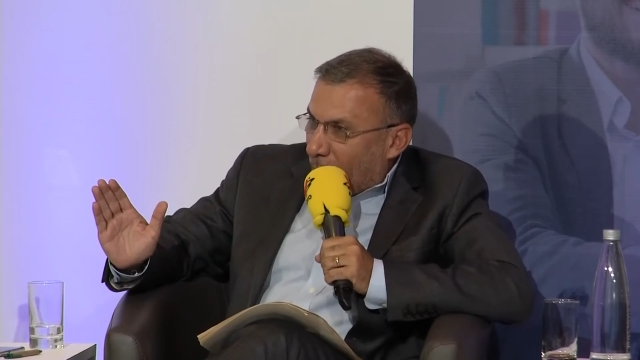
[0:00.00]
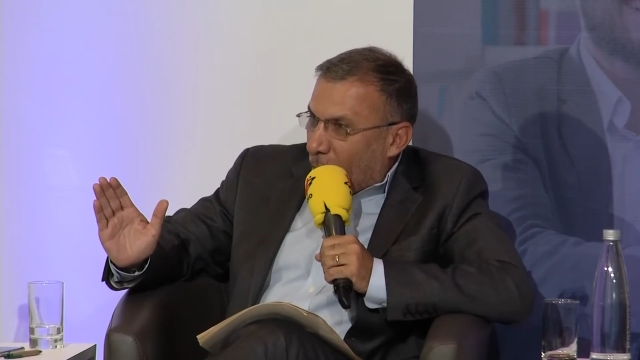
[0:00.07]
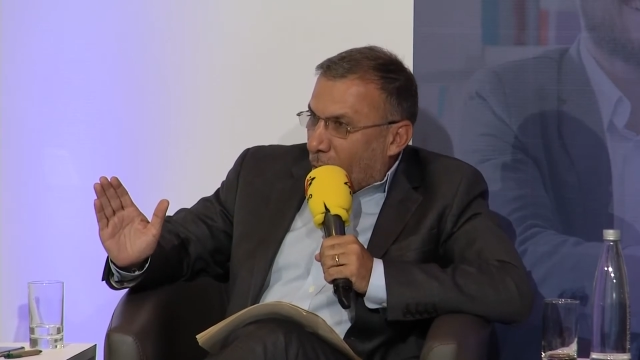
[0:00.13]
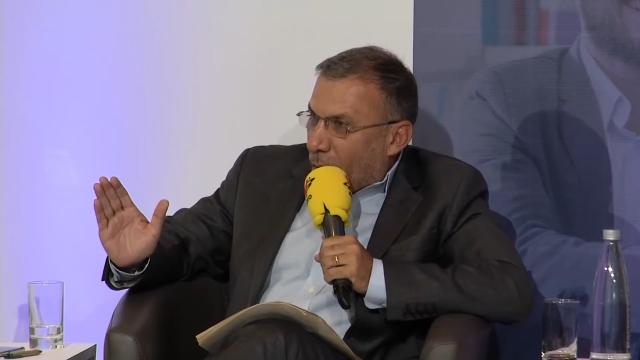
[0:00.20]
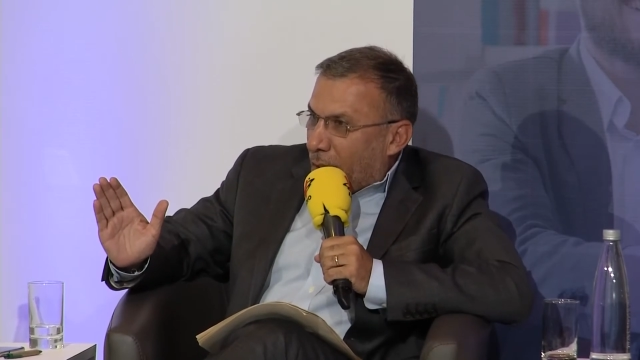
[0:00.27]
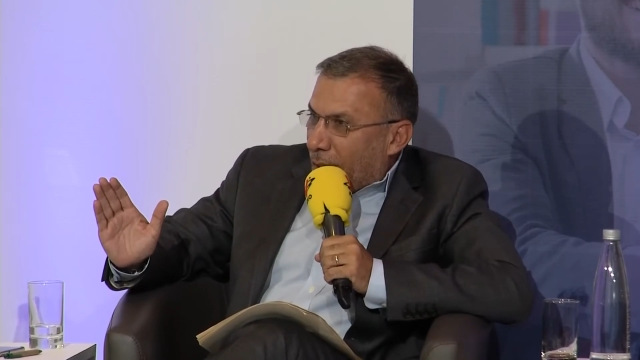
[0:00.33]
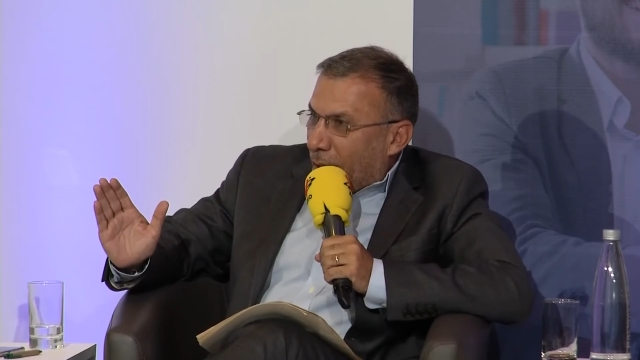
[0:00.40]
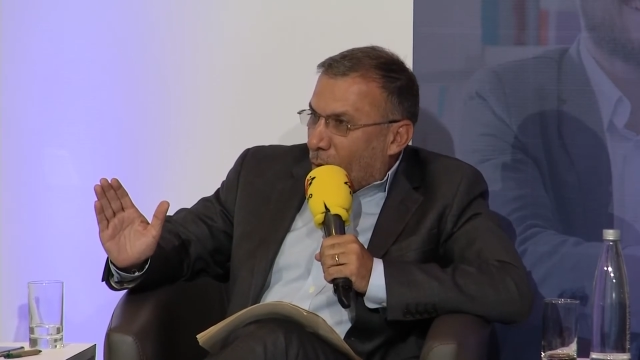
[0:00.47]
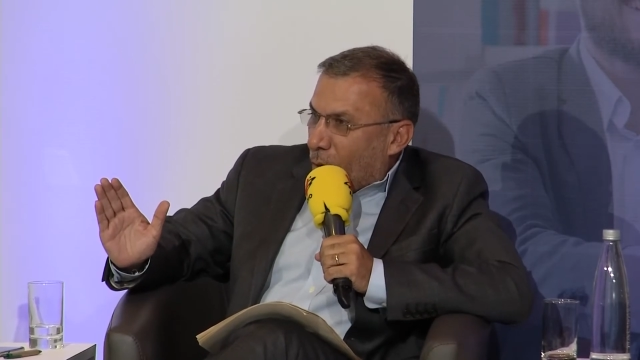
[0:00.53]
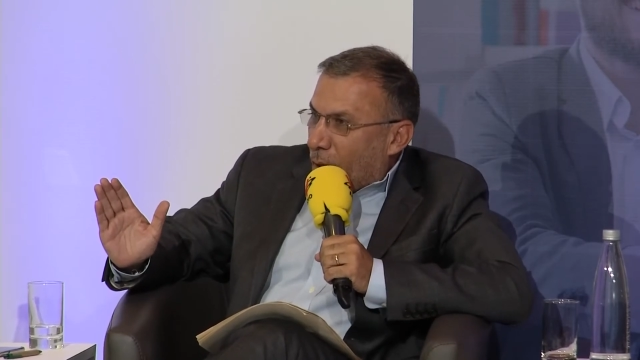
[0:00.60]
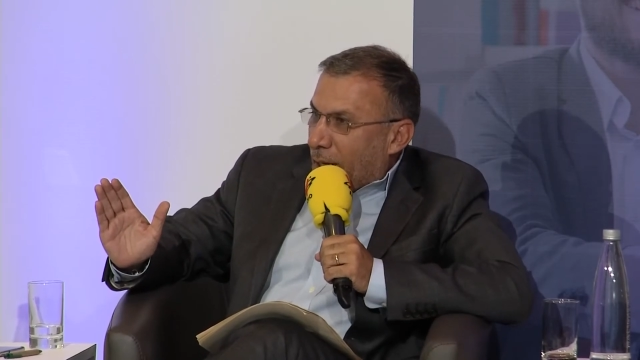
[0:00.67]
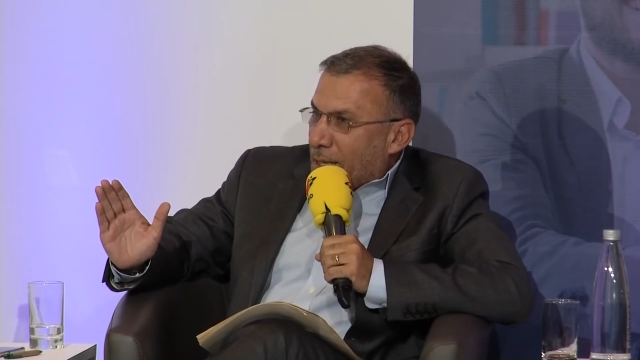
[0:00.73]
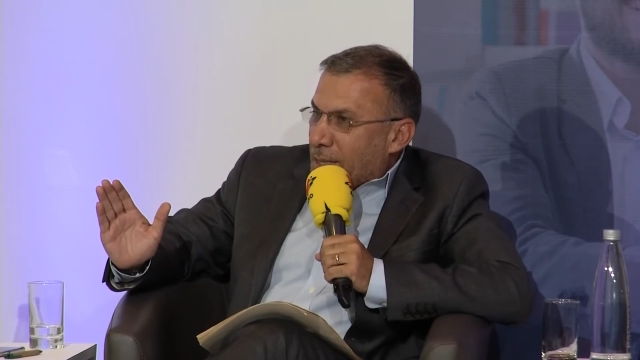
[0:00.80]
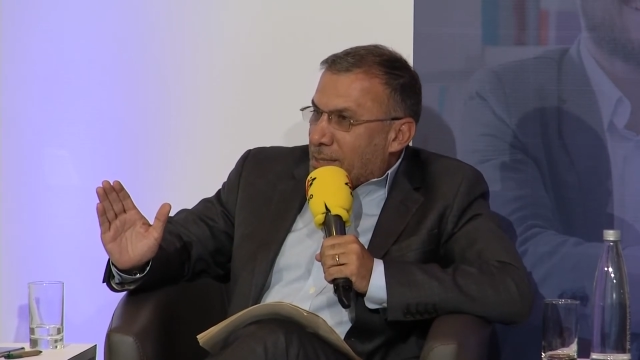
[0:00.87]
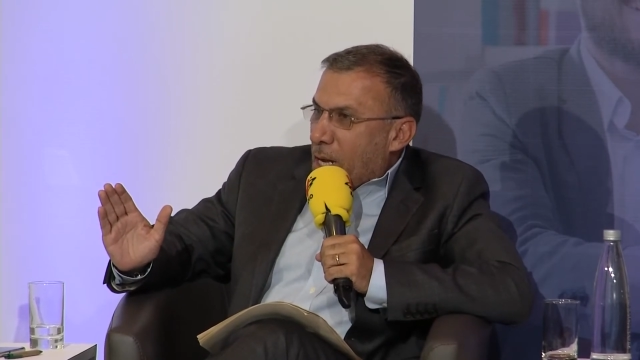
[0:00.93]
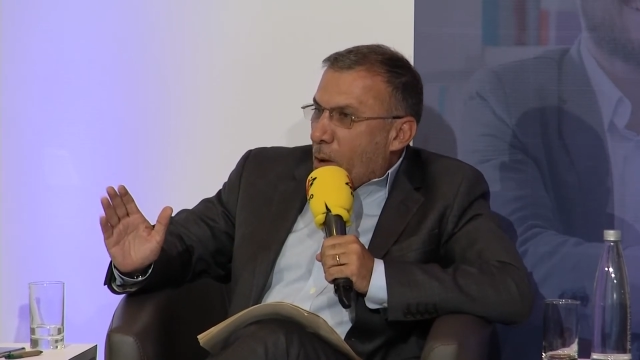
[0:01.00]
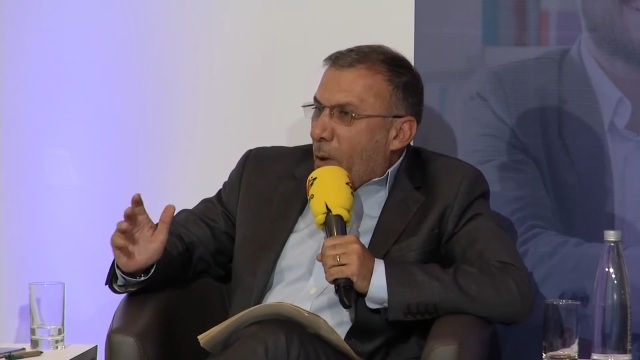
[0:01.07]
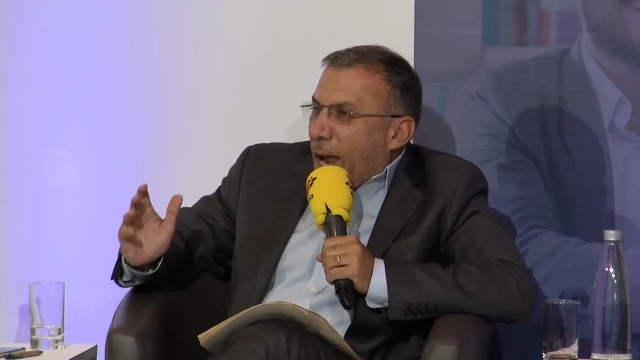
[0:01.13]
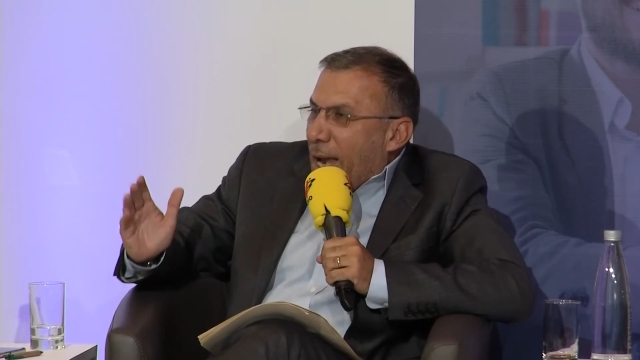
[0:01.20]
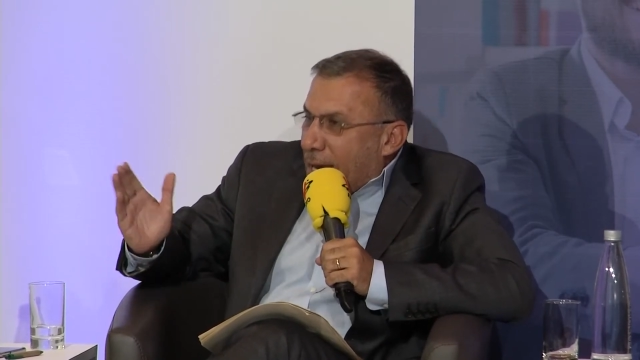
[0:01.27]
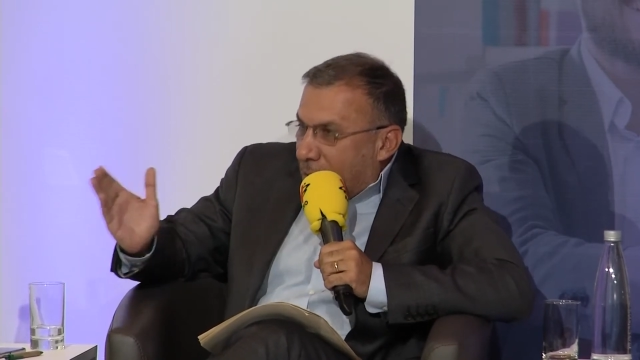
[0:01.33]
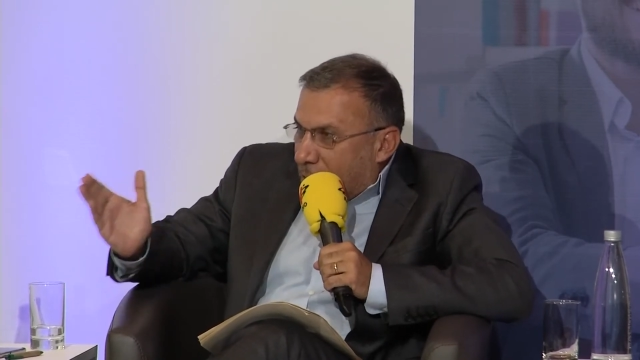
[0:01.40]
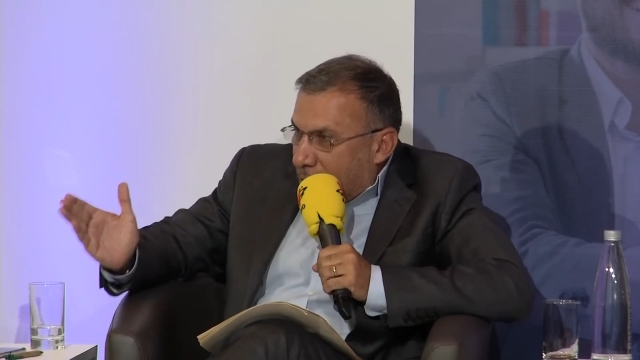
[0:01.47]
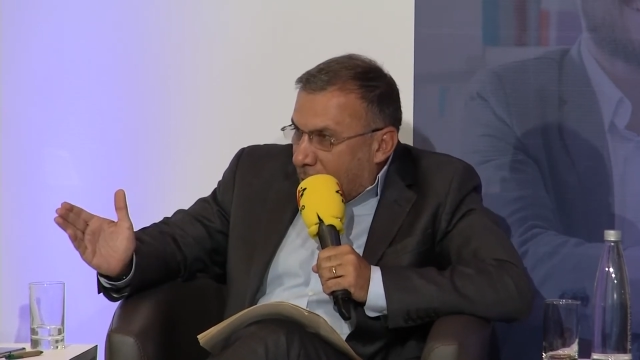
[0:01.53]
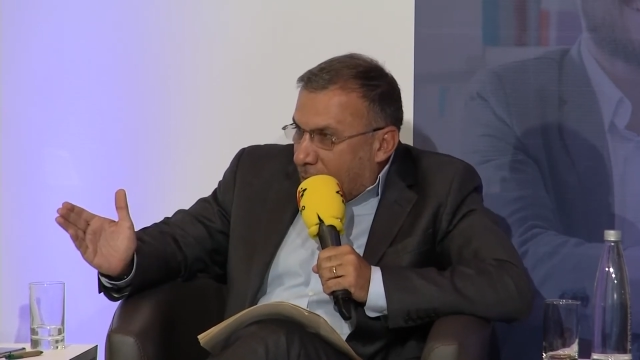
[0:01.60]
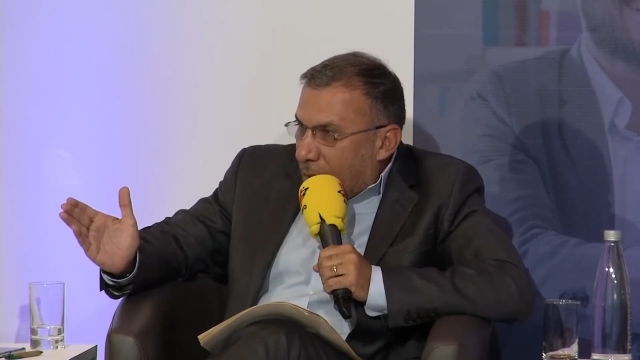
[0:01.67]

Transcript: porque ahora se vale.